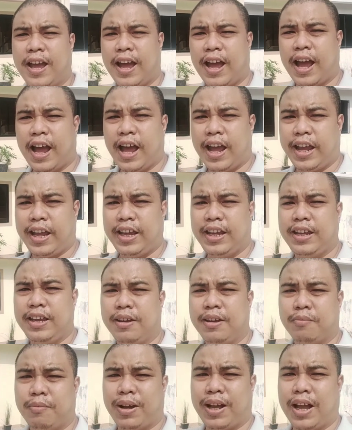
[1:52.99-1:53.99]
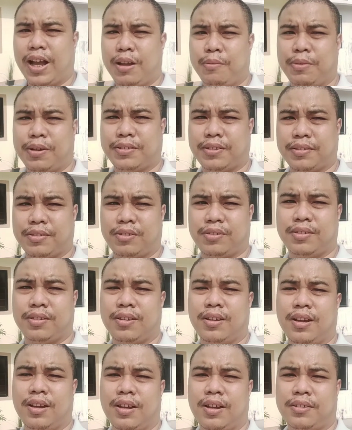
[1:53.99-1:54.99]
ay magkakaiba sa,
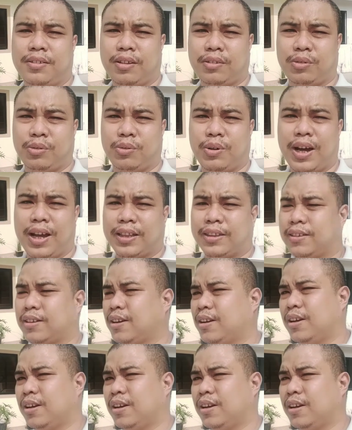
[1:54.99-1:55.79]
sa sukat.